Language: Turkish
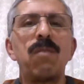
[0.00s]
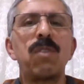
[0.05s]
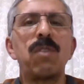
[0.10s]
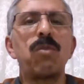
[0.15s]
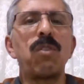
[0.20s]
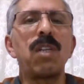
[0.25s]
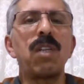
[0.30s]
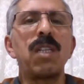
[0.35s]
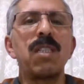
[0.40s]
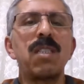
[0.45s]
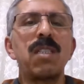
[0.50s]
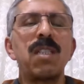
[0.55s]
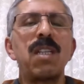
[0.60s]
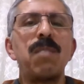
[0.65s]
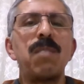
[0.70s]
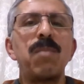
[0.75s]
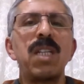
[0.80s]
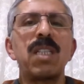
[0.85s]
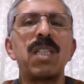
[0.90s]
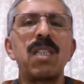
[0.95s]
ve
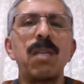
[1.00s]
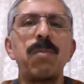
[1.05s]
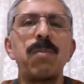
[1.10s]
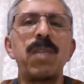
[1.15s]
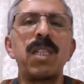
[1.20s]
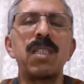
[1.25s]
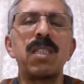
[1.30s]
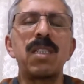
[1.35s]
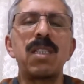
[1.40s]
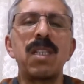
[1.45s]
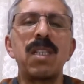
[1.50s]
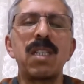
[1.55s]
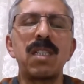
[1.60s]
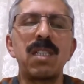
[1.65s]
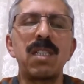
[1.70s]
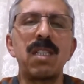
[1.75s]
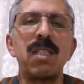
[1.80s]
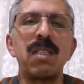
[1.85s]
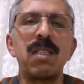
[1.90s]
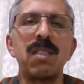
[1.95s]
dolayısıyla mektepler
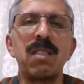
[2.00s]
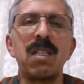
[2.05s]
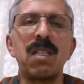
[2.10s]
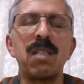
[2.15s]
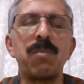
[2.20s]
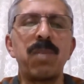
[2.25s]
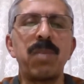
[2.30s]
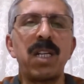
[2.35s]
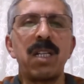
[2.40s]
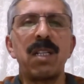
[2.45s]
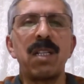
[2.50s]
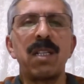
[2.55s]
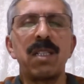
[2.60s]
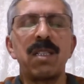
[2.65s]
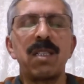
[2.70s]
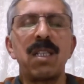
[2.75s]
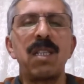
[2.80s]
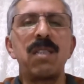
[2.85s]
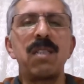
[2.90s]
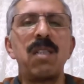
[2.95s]
giderek yıldızları
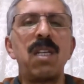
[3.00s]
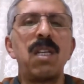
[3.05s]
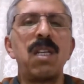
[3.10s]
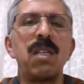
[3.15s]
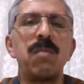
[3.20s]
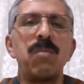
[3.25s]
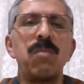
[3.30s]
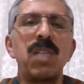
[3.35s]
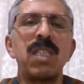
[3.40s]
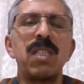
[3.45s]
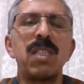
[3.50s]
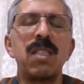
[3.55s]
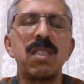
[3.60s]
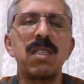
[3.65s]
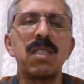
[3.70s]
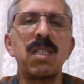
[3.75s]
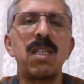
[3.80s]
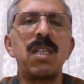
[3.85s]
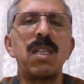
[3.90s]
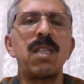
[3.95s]
parlarken
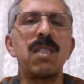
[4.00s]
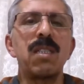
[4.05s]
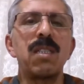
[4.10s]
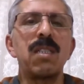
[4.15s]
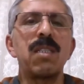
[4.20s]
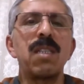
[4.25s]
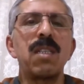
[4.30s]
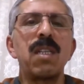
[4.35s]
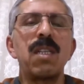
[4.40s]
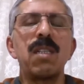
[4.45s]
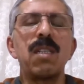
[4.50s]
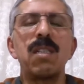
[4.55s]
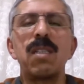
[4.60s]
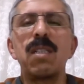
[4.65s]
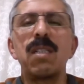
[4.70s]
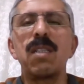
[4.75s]
medreseler ise